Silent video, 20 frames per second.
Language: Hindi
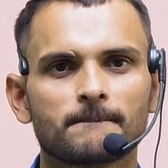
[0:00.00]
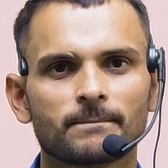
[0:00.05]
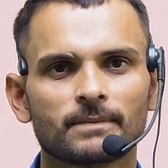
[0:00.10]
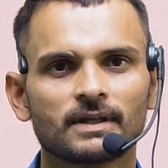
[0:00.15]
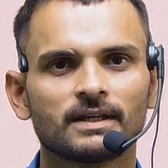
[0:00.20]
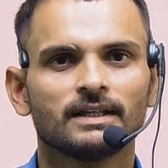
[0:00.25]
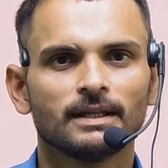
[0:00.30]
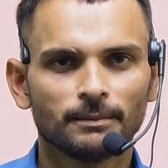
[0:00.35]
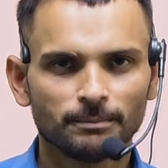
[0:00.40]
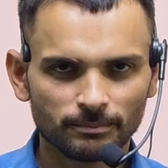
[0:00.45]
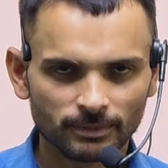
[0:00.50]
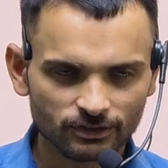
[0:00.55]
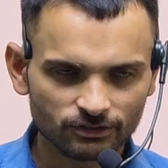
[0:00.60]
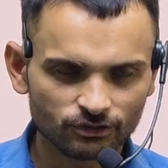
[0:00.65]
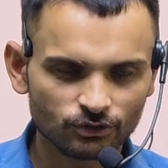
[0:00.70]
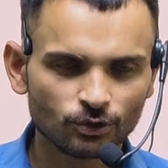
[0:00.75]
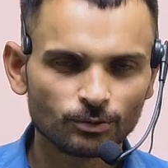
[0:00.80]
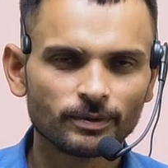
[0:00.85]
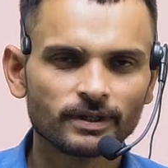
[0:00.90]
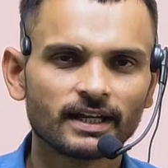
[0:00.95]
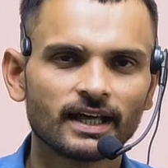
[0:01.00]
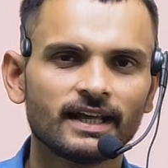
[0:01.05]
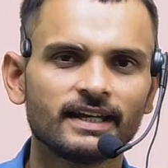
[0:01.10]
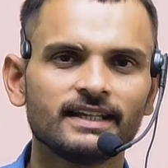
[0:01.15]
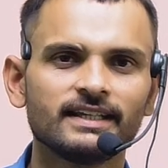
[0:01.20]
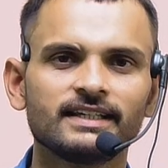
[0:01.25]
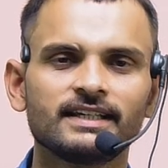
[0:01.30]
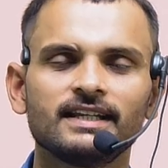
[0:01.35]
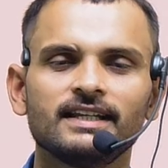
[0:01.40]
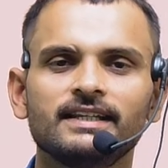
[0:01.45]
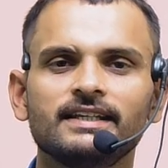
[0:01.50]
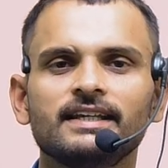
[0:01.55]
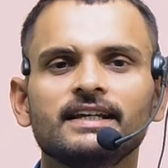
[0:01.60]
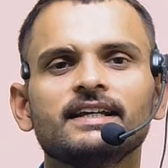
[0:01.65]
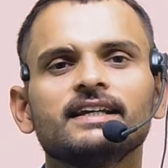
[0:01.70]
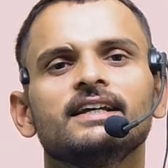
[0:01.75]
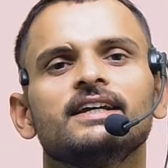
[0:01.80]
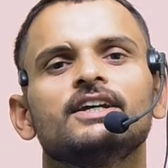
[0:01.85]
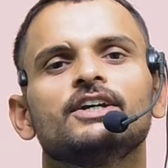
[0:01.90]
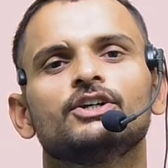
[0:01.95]
नंबर्स को बनाने के
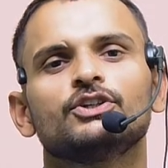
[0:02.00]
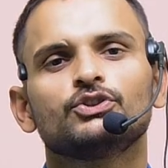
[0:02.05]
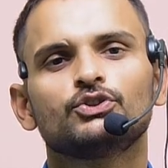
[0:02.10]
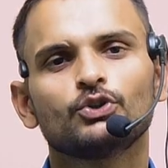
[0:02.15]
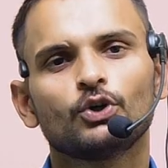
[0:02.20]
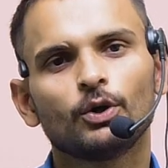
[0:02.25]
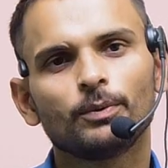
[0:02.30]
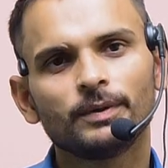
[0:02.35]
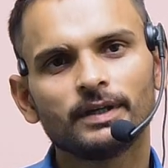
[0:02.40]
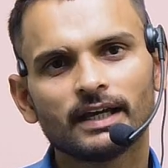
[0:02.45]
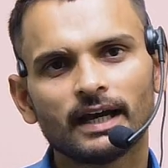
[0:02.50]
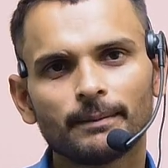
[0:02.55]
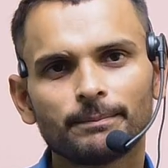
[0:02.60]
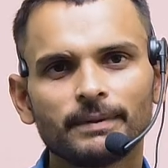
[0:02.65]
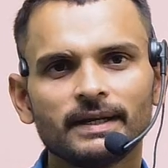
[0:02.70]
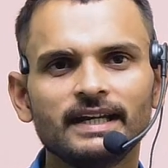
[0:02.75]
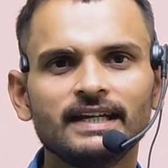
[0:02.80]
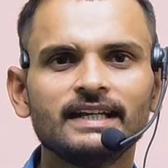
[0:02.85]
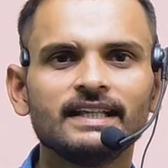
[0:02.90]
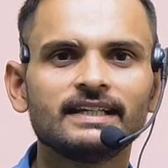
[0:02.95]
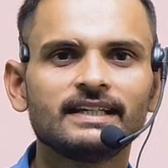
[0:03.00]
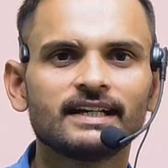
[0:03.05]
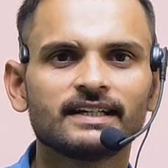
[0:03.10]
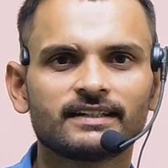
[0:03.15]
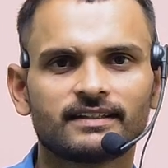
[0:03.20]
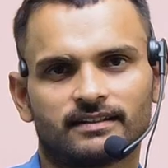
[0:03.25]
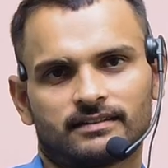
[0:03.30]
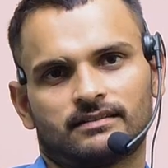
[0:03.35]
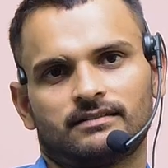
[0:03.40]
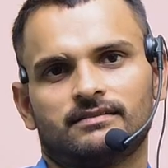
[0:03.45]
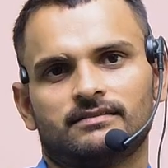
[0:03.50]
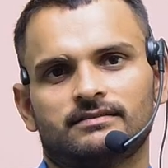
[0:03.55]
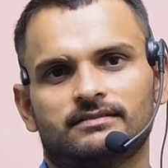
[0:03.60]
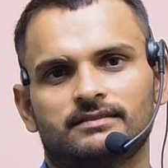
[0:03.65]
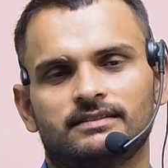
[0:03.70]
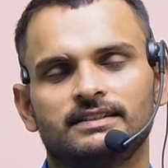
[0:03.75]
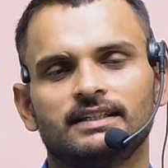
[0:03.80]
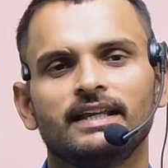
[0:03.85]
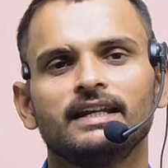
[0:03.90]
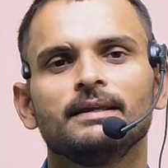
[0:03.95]
लिए जो भी आप इंडिकेटर
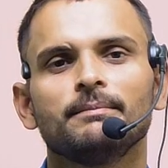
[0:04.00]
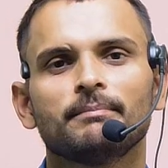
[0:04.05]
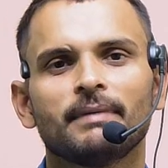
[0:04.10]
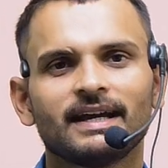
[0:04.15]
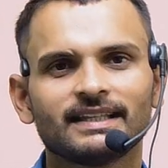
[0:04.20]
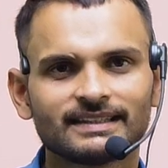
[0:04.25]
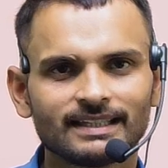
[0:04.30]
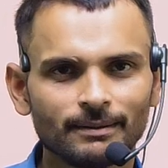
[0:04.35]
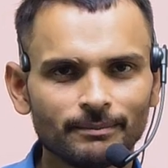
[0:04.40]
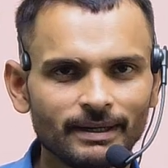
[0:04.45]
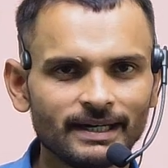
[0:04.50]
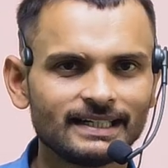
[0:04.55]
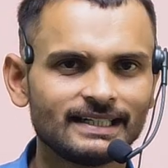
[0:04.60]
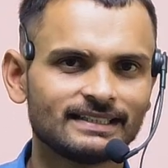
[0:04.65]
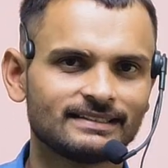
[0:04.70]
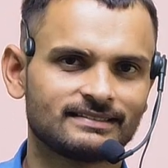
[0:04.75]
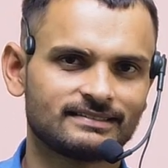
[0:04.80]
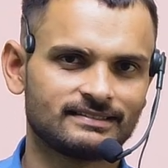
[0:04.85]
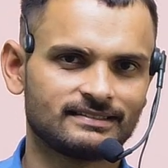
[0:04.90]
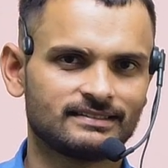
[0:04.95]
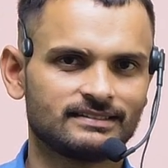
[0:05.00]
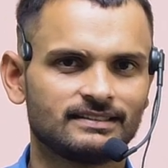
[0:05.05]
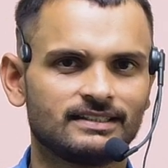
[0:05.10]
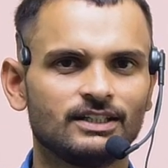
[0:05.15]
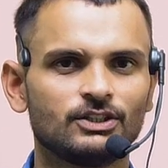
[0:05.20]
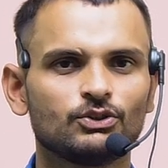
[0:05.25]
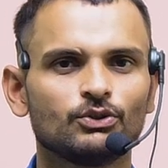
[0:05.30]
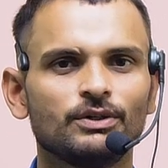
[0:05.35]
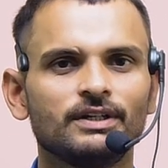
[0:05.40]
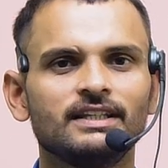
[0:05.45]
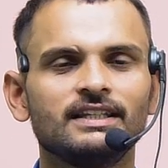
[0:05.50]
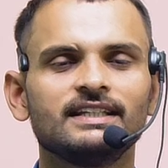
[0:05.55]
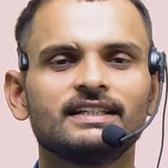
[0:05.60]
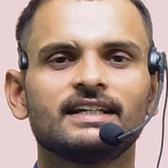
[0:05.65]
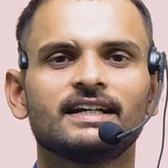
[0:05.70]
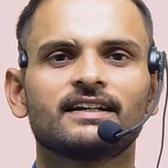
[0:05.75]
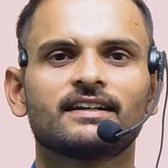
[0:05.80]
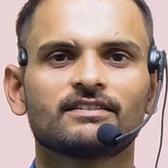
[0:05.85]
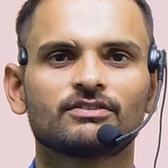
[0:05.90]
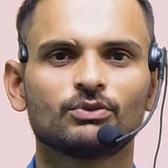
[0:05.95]
यानी मैथामेटिक्स के जो
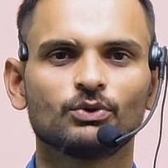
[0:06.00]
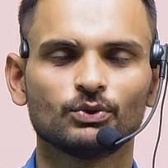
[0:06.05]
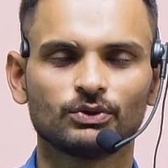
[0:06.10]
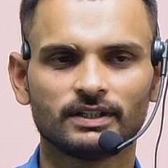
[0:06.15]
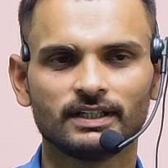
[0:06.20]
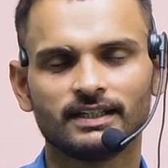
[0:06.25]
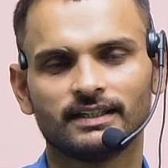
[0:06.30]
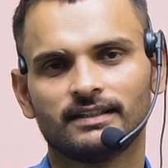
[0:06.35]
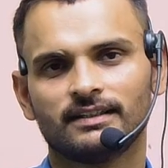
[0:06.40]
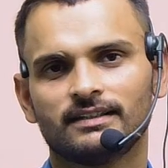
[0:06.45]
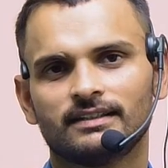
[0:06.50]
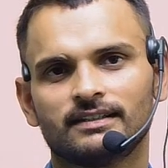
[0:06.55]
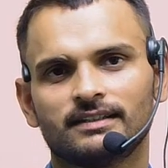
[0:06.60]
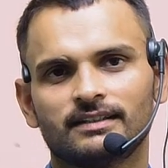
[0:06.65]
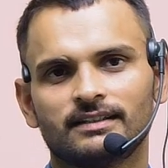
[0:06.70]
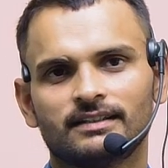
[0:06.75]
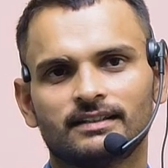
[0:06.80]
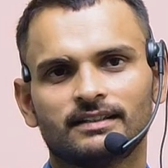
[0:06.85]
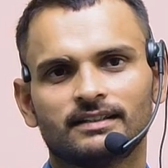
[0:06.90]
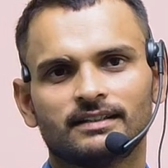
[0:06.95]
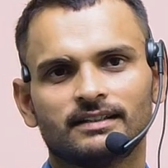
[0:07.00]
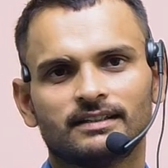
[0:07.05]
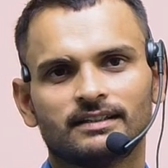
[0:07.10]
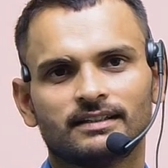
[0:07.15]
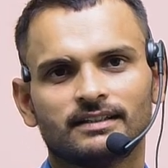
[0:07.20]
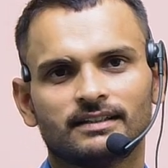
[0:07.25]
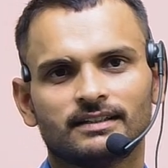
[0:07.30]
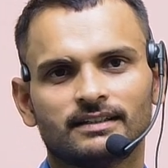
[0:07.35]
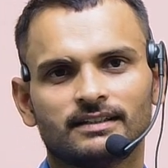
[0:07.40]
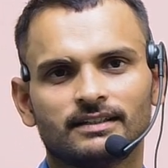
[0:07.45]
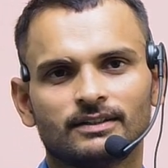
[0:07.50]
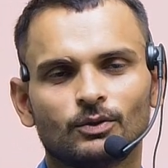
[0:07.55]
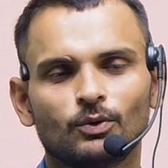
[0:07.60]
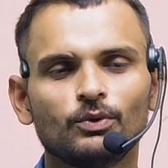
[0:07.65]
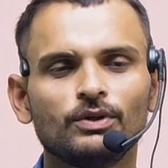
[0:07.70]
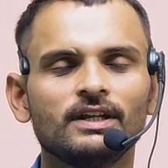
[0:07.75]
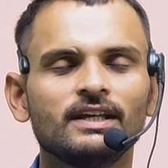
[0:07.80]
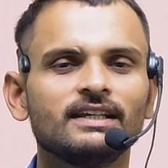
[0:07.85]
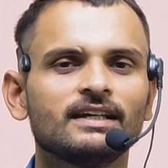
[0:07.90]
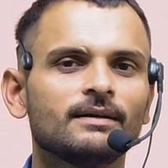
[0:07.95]
इंडिकेटर्स होते हैं
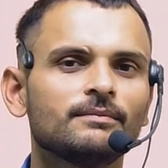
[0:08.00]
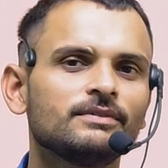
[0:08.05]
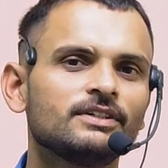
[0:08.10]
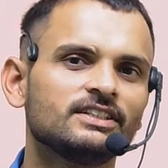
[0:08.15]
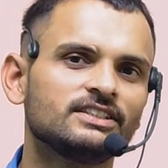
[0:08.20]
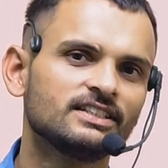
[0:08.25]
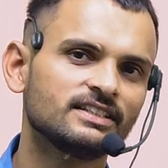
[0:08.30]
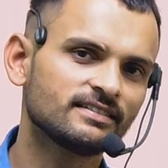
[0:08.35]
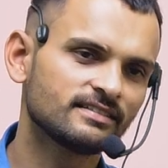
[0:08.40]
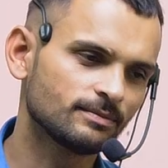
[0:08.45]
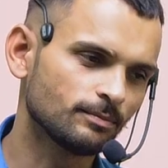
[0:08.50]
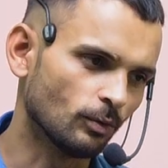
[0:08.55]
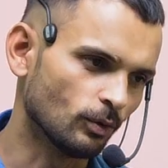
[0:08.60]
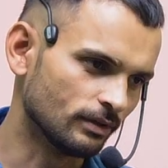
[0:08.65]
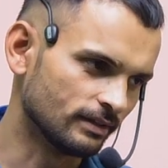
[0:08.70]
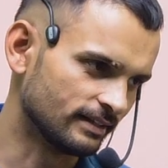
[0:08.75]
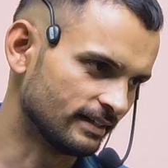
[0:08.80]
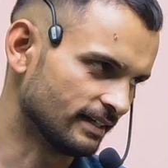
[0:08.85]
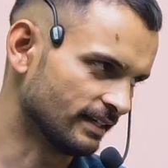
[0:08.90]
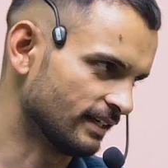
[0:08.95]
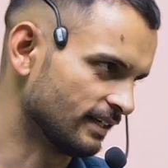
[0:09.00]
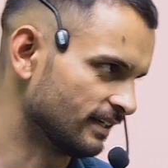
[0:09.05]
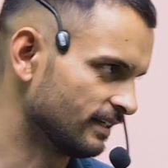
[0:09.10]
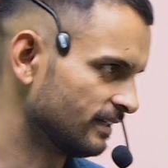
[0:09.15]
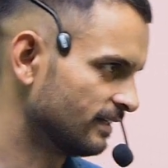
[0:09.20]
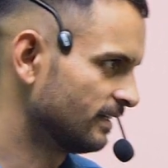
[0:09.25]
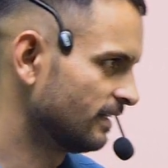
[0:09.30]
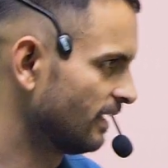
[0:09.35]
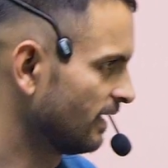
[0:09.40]
उन्हें हम डिजिट्स बोलते हैं है